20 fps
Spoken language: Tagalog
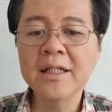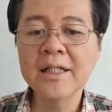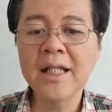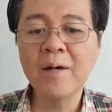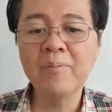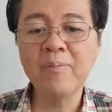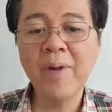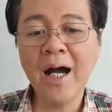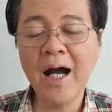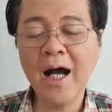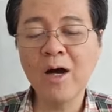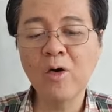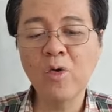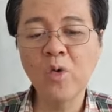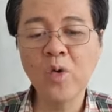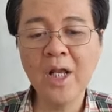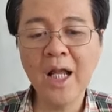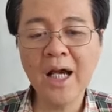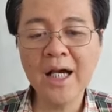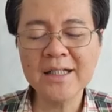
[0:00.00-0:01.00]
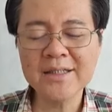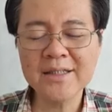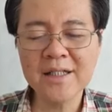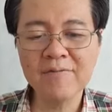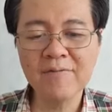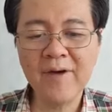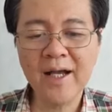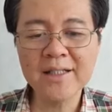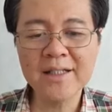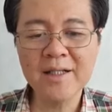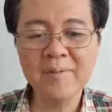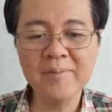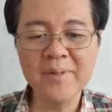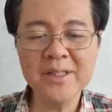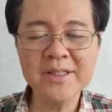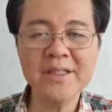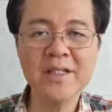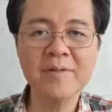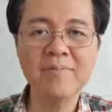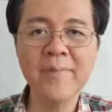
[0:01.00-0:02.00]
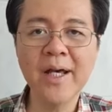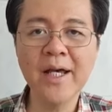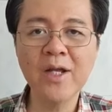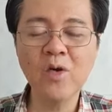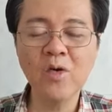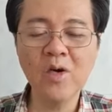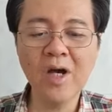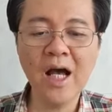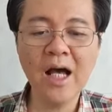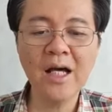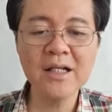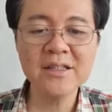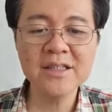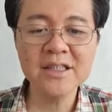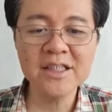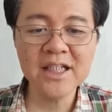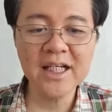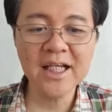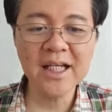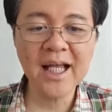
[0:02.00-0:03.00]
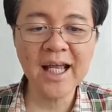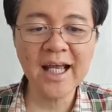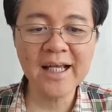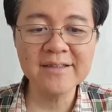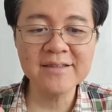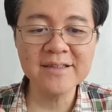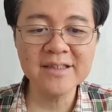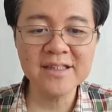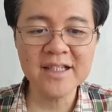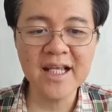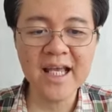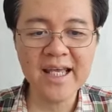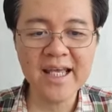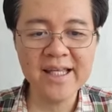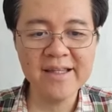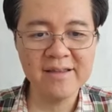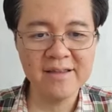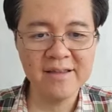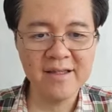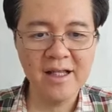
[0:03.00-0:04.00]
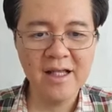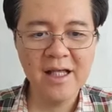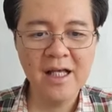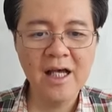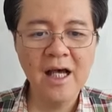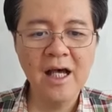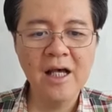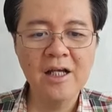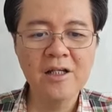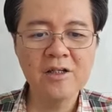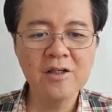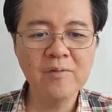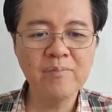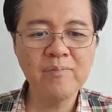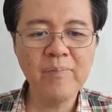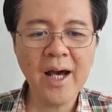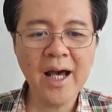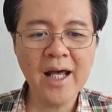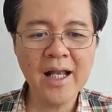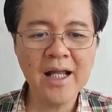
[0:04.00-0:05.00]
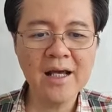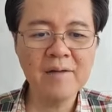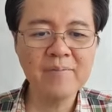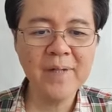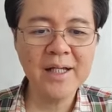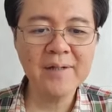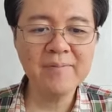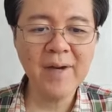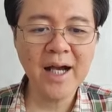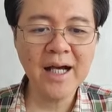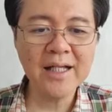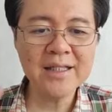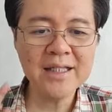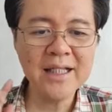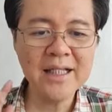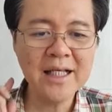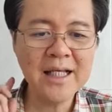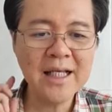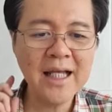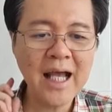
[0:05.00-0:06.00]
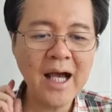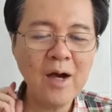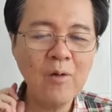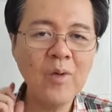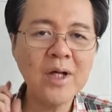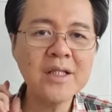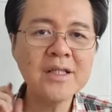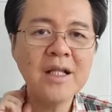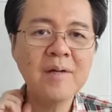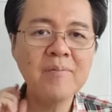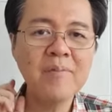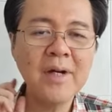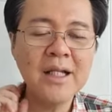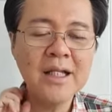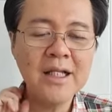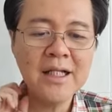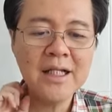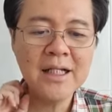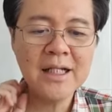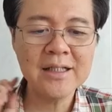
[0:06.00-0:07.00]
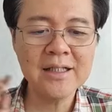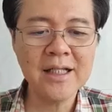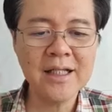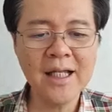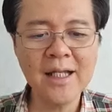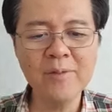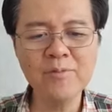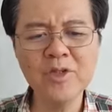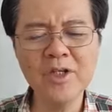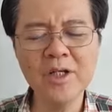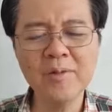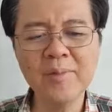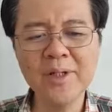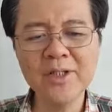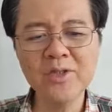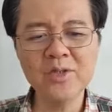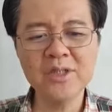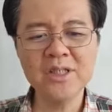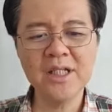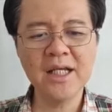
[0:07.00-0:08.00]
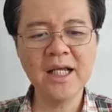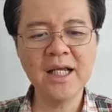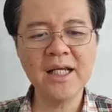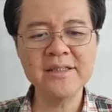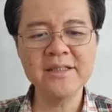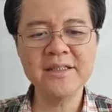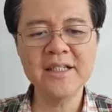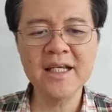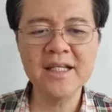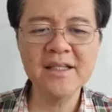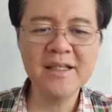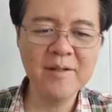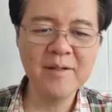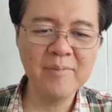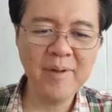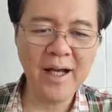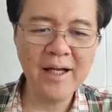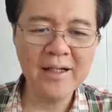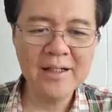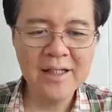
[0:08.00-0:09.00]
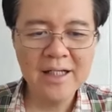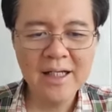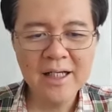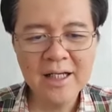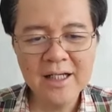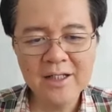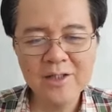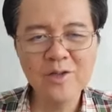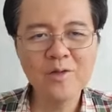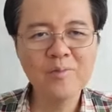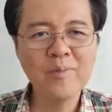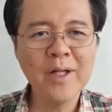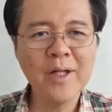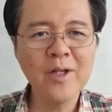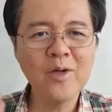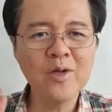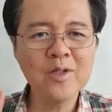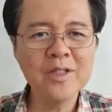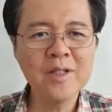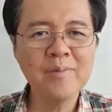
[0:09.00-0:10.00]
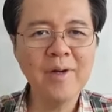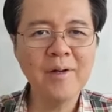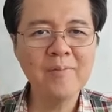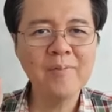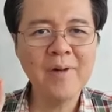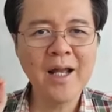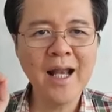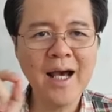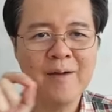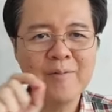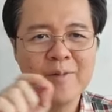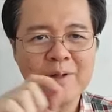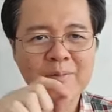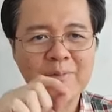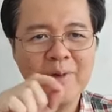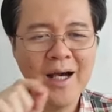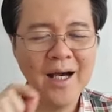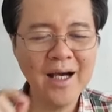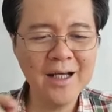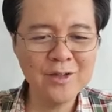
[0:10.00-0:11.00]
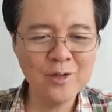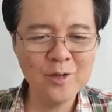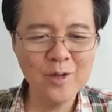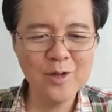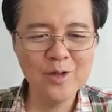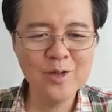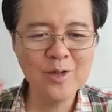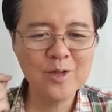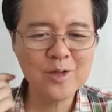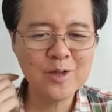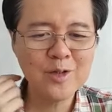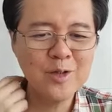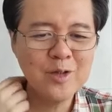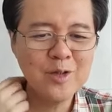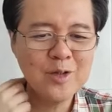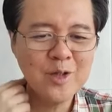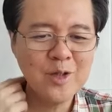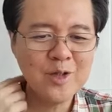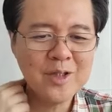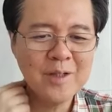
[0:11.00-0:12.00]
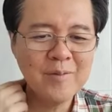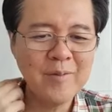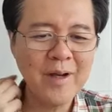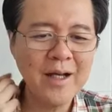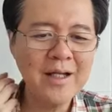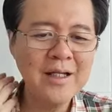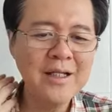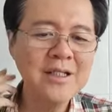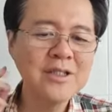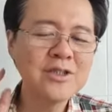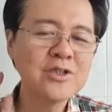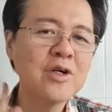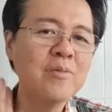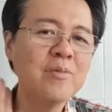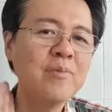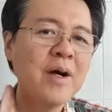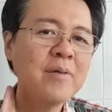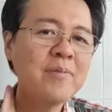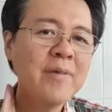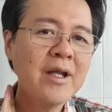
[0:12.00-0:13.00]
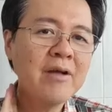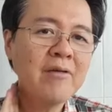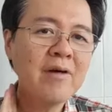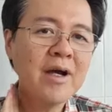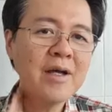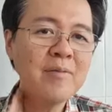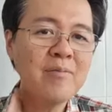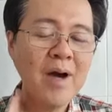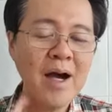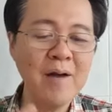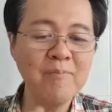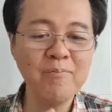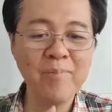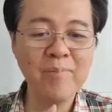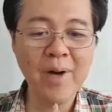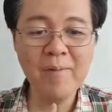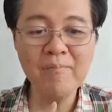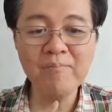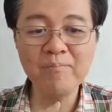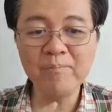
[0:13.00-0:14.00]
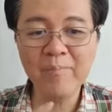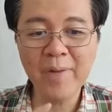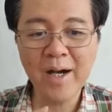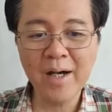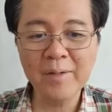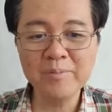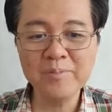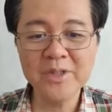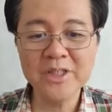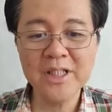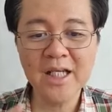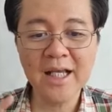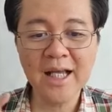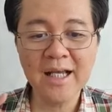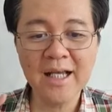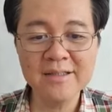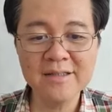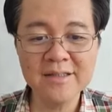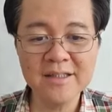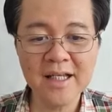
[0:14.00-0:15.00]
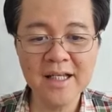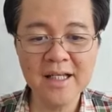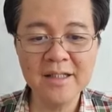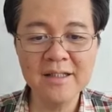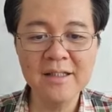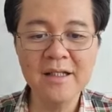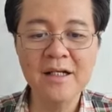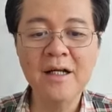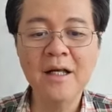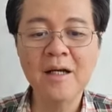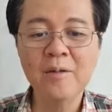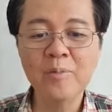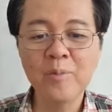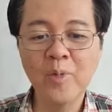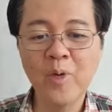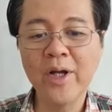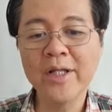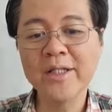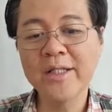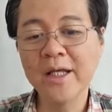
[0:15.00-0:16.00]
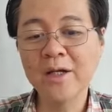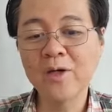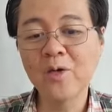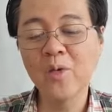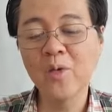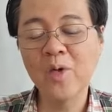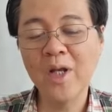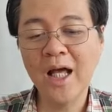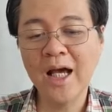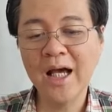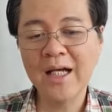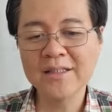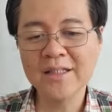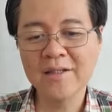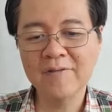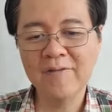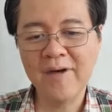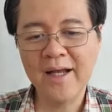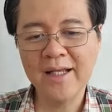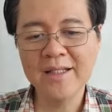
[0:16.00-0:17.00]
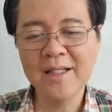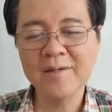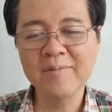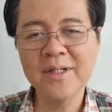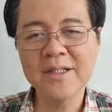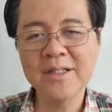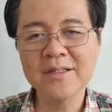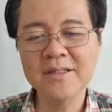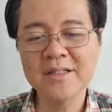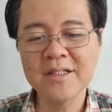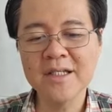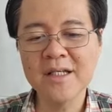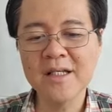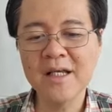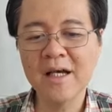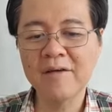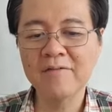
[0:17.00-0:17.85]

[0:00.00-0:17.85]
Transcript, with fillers: na baka kulang ka sa vitamin C. Meron kang chicken skin. Yung parang may mga tigyawat na maliliit. Alam niyo naman yung chicken skin, di ba? Yung manok, di ba? Maraming mga tuldok-tuldok, di ba? So, pag meron kayong mga bump-bump chicken skin, pwedeng kulang ka sa vitamin C.